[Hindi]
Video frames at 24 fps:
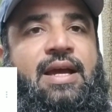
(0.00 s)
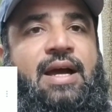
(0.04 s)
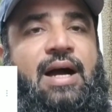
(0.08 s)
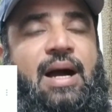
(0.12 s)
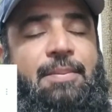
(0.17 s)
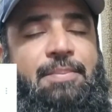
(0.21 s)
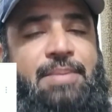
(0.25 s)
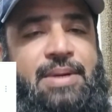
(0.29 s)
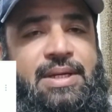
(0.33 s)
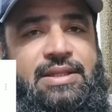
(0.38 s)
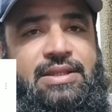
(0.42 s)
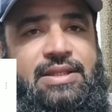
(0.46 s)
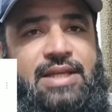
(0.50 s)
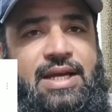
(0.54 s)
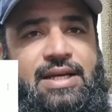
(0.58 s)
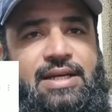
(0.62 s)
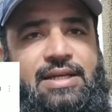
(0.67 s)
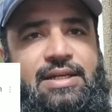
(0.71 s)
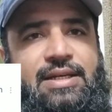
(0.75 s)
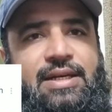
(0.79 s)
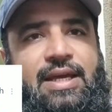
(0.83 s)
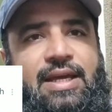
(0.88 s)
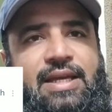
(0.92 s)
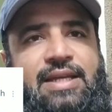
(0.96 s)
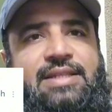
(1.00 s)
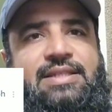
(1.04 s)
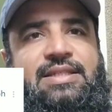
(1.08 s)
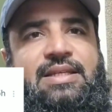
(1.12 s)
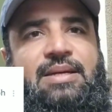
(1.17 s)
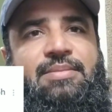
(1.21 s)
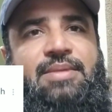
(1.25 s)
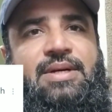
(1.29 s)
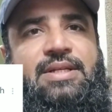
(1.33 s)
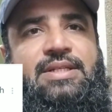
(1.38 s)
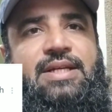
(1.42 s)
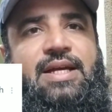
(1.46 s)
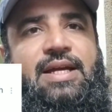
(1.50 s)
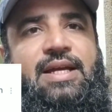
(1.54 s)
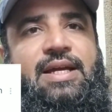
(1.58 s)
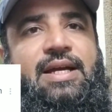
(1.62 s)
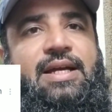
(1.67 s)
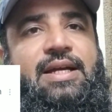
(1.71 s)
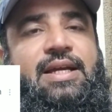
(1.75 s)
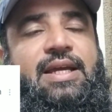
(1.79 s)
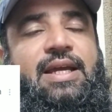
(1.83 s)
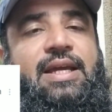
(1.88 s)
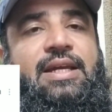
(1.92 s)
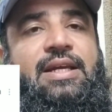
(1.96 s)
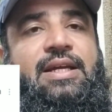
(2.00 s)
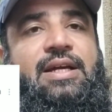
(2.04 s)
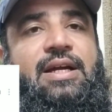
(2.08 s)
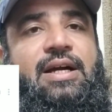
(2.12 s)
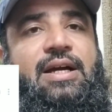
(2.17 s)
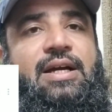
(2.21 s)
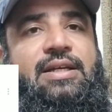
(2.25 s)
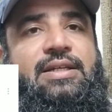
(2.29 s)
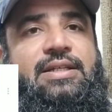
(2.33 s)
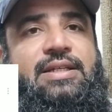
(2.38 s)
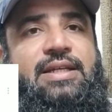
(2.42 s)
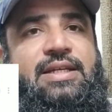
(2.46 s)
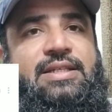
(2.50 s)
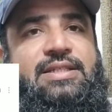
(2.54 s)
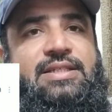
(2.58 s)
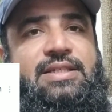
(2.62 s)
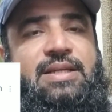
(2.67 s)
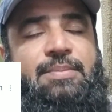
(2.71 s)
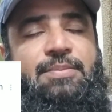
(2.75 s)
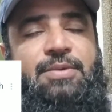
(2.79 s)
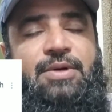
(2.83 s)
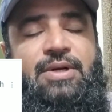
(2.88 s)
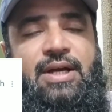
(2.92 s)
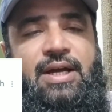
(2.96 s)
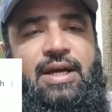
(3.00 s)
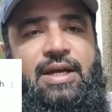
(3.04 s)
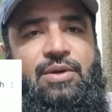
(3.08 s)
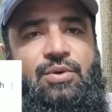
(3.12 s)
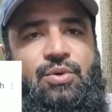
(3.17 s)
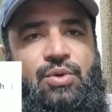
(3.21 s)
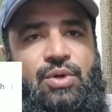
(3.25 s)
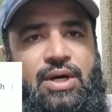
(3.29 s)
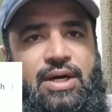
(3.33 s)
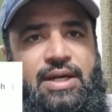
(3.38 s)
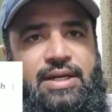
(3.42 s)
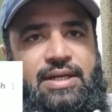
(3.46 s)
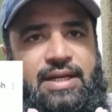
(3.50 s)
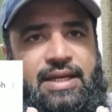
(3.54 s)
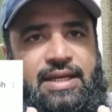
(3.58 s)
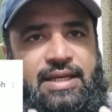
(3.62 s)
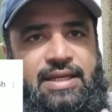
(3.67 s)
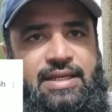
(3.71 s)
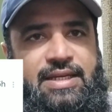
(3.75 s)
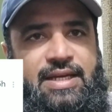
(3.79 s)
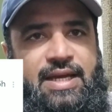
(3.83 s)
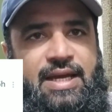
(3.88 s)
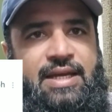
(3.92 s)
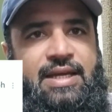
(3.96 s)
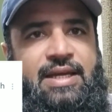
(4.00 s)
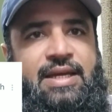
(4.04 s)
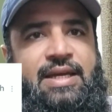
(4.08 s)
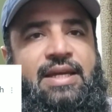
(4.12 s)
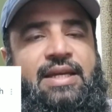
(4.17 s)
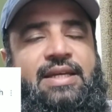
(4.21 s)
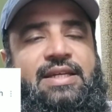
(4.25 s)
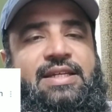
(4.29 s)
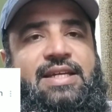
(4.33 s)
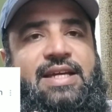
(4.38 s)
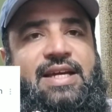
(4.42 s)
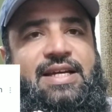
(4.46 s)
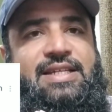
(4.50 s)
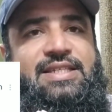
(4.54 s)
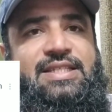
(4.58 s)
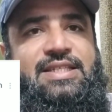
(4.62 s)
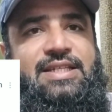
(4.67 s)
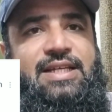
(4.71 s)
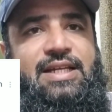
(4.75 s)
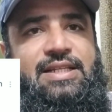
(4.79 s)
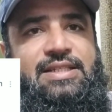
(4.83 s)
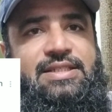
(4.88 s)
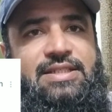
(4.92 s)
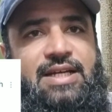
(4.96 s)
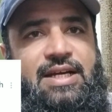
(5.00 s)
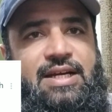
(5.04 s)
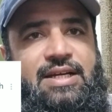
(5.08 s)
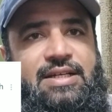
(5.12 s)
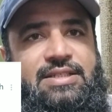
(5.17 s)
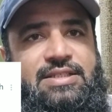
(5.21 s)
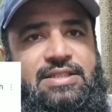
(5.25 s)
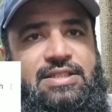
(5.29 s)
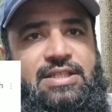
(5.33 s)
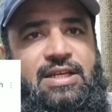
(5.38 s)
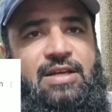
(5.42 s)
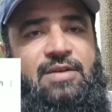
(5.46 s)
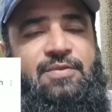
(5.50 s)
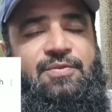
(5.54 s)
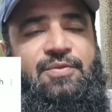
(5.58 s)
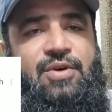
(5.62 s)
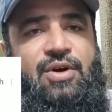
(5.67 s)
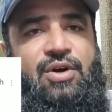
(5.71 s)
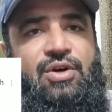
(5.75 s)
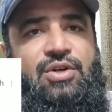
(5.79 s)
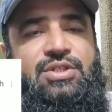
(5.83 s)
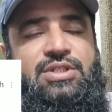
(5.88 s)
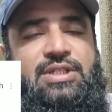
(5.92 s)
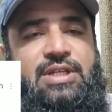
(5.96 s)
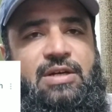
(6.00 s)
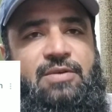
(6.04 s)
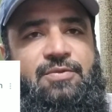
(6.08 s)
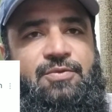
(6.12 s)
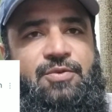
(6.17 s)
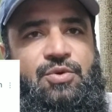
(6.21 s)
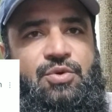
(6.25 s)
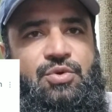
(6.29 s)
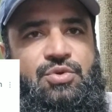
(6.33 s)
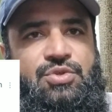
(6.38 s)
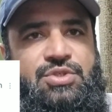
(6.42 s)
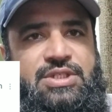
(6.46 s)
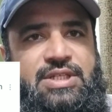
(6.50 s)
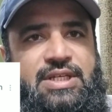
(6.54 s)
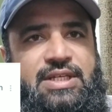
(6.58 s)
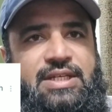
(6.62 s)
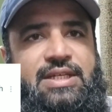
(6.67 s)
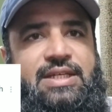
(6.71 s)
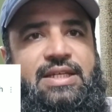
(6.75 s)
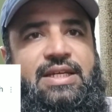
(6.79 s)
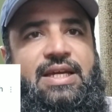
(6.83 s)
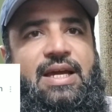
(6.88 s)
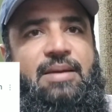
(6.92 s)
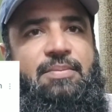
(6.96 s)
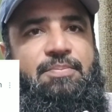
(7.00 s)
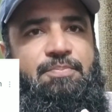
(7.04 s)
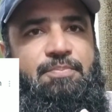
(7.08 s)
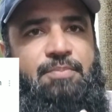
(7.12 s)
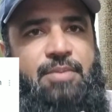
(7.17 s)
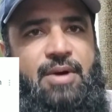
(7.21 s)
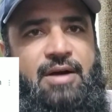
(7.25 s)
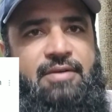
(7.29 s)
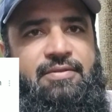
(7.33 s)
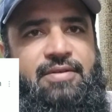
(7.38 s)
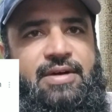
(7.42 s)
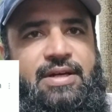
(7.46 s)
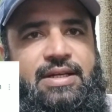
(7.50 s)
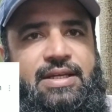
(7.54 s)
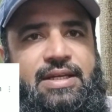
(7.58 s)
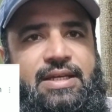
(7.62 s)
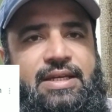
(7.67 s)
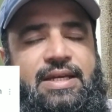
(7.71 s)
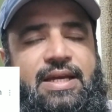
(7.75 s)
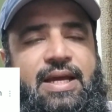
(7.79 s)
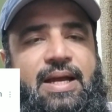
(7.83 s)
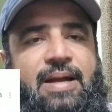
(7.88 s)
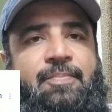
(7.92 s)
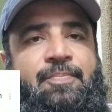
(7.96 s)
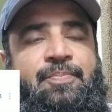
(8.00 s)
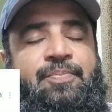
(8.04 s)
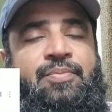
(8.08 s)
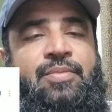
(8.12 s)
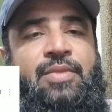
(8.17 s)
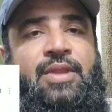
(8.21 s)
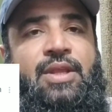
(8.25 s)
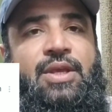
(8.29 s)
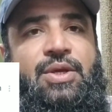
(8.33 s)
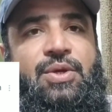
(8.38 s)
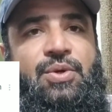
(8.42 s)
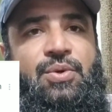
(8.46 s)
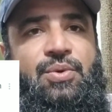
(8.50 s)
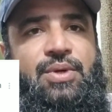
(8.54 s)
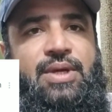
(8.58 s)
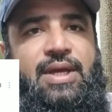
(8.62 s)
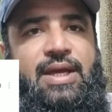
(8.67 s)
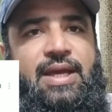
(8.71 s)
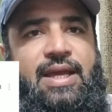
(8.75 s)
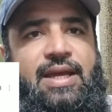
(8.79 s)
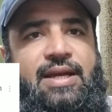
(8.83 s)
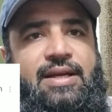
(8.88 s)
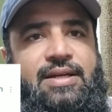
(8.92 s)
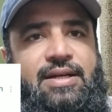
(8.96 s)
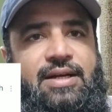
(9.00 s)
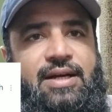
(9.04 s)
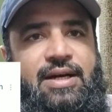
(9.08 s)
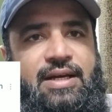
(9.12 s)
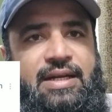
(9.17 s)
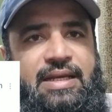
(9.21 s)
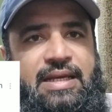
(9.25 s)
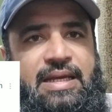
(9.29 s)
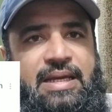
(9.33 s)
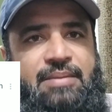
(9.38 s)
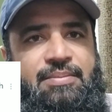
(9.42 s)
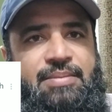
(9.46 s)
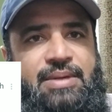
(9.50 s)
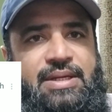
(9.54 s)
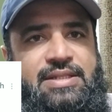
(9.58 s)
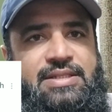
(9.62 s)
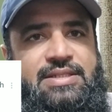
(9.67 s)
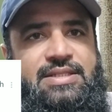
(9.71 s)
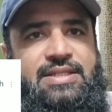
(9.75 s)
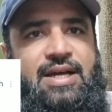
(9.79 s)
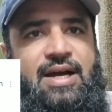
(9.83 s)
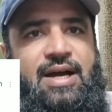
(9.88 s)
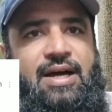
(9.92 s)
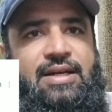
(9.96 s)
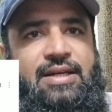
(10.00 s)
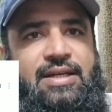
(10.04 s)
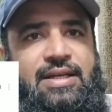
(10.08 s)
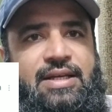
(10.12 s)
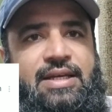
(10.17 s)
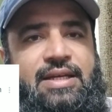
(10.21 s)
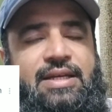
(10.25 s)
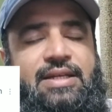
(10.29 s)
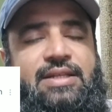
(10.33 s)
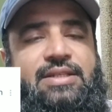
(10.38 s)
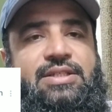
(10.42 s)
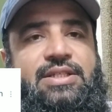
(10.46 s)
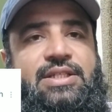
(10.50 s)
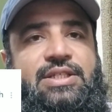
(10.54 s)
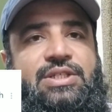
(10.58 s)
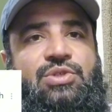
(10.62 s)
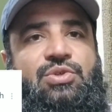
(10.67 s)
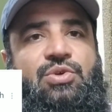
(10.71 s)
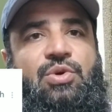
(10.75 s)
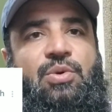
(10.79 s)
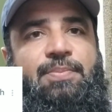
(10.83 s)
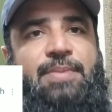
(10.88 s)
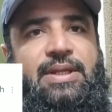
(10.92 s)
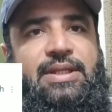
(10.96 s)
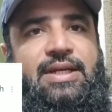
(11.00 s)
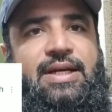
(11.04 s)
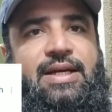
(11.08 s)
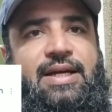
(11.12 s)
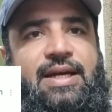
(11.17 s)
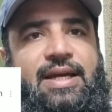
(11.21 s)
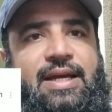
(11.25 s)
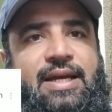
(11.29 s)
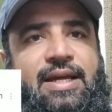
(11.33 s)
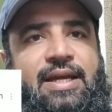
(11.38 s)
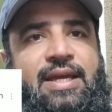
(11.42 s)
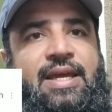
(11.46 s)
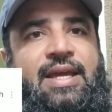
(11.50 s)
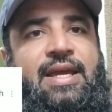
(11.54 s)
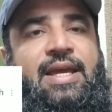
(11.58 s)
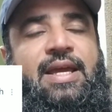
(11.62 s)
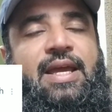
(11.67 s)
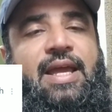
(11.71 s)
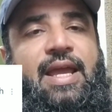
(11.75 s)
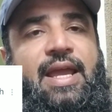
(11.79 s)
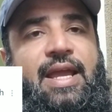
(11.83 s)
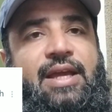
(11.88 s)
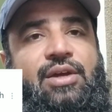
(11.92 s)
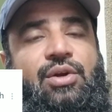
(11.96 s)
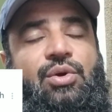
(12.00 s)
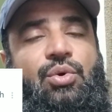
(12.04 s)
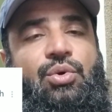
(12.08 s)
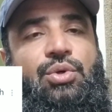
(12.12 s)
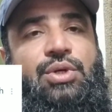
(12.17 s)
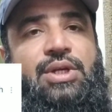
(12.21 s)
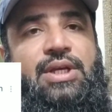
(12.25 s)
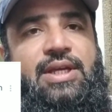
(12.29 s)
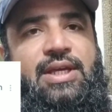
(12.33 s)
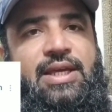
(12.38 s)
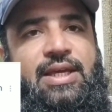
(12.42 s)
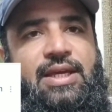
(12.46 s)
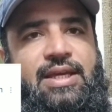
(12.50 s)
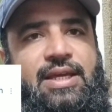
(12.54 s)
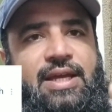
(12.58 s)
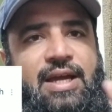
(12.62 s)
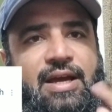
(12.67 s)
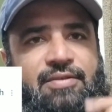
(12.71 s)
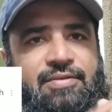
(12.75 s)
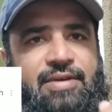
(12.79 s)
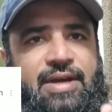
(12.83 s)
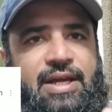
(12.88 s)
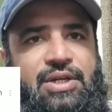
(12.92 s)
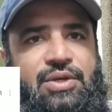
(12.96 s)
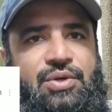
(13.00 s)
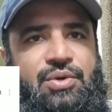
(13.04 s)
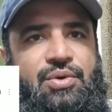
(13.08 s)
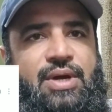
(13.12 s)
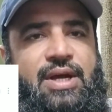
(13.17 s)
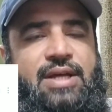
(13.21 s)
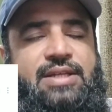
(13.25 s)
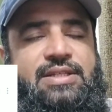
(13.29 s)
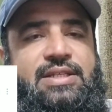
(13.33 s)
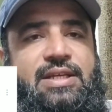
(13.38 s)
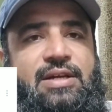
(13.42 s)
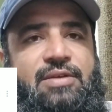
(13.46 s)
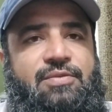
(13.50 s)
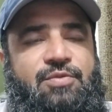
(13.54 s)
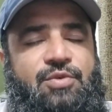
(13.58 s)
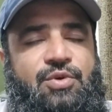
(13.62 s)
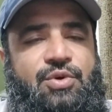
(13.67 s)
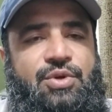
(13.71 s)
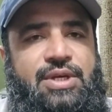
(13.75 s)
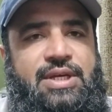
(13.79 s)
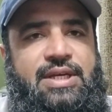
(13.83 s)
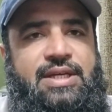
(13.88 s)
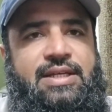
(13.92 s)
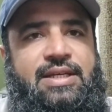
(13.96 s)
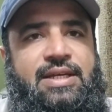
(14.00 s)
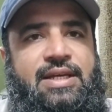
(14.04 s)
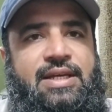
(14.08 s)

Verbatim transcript: अभी तक नहीं समझ आया कि इनका ये सब खैर ख्वाह नहीं है ये असल जंग सिर्फ और सिर्फ कुर्सी की है पावर की है क्योंकि एक गरीब इंसान ही जिसको पता है एक रोटी की क्या वैल्यू है सिर्फ वही